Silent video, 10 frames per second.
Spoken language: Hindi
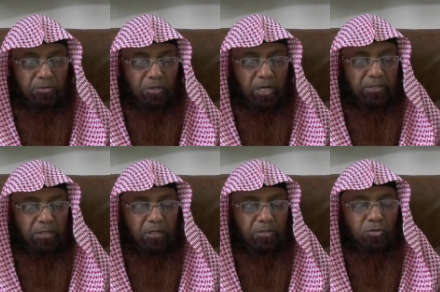
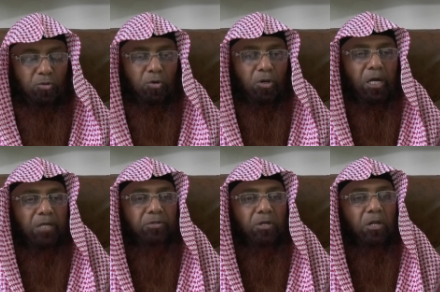चुनाचे रसूलुल्लाह
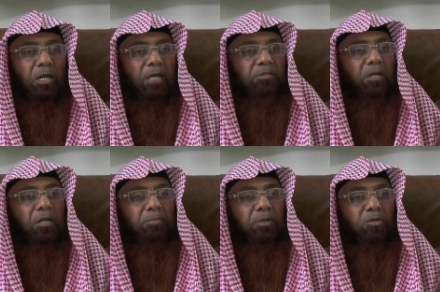सल्लल्लाहु अलैहि
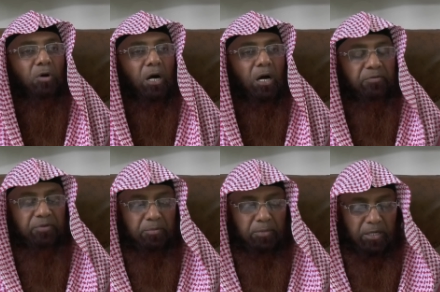वसल्लम ने दुआ
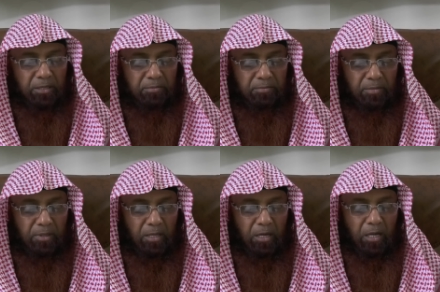फरमाई
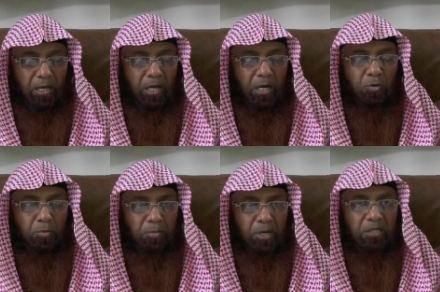अल्लाह
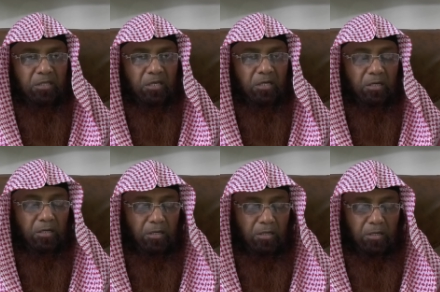महदी
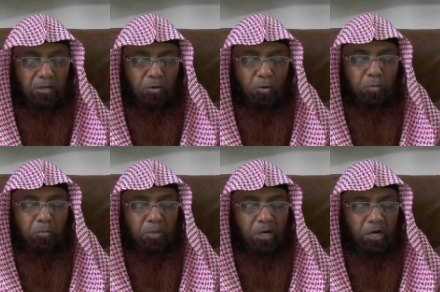
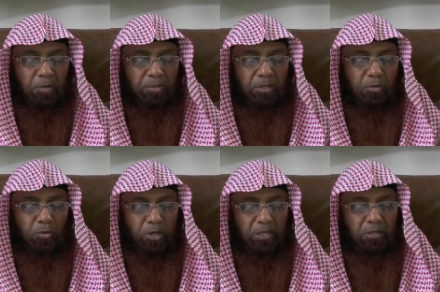उम्मा अबी
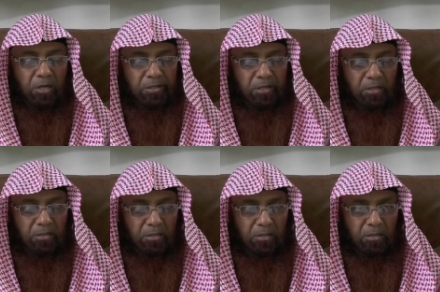हुरैरा
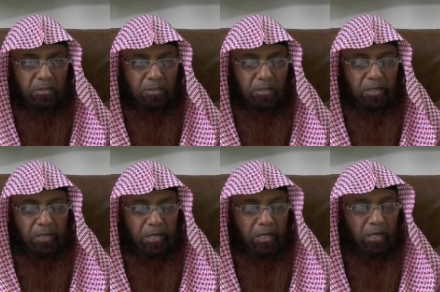
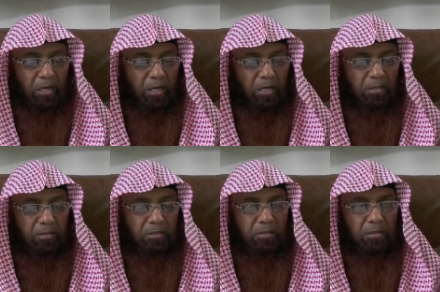ए
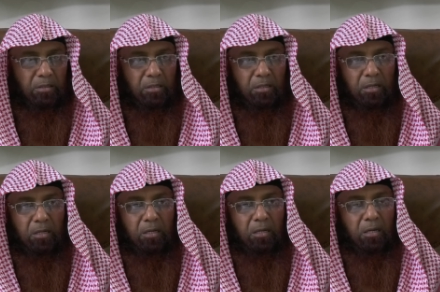अल्लाह
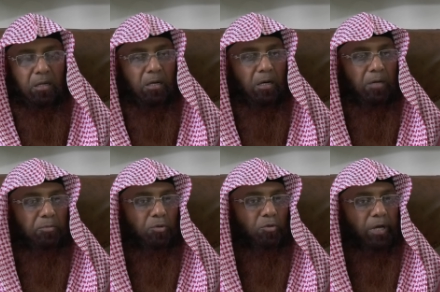
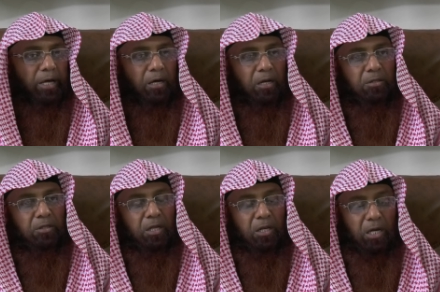अबू हुरैरा
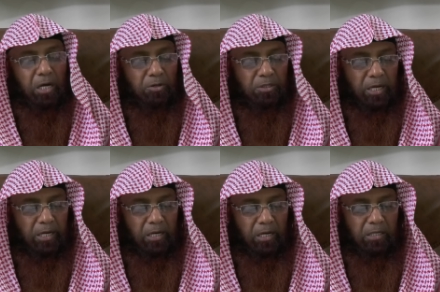रदी अल्लाह
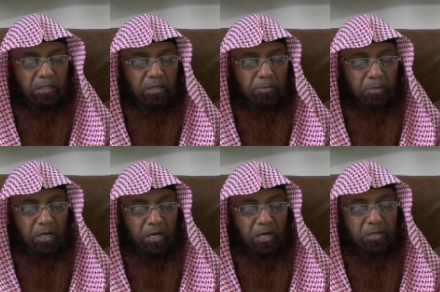तन की
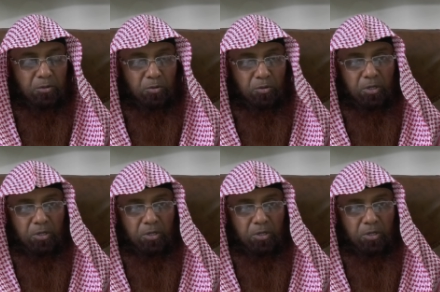माँ को